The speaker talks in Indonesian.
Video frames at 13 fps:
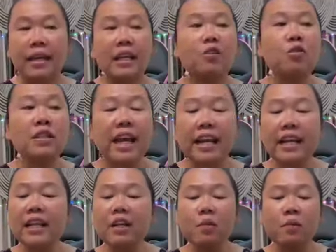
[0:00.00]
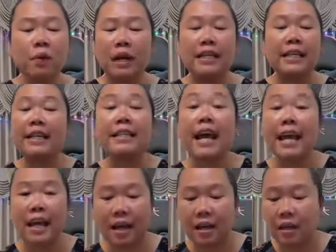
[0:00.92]
itu channel itu bukan channel
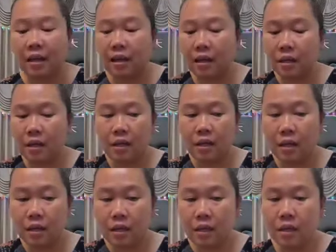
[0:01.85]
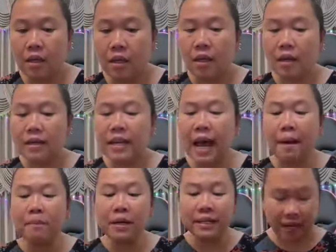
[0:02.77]
saya.
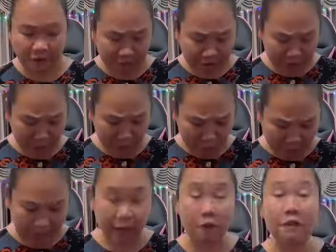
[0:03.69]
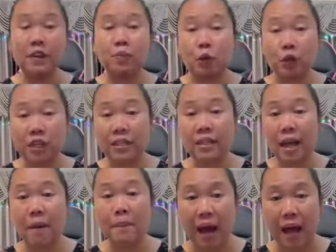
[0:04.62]
Dia ambil dari Facebook, nggak tahu Facebooknya
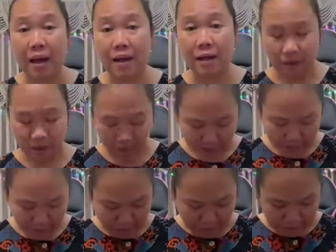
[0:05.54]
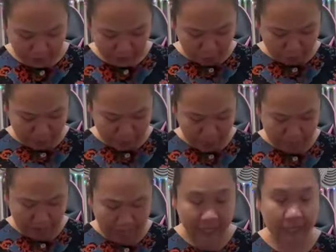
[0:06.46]
siapa. Jadi itu
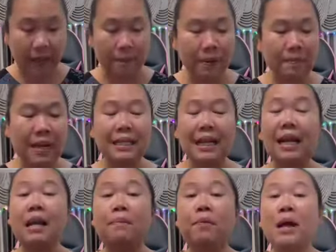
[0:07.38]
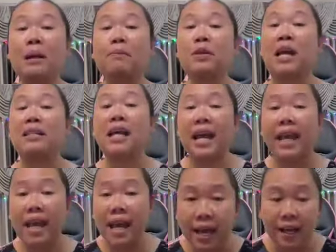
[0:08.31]
viral banget, tapi masalahnya bukan punya
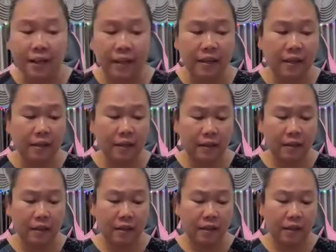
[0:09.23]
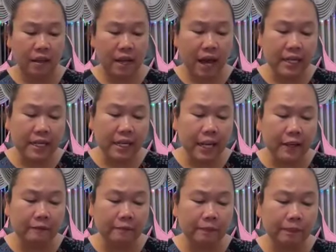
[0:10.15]
saya. Ya,
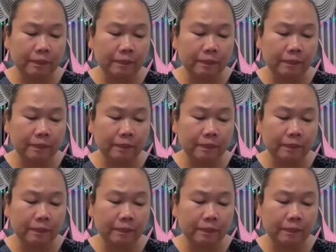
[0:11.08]
jadi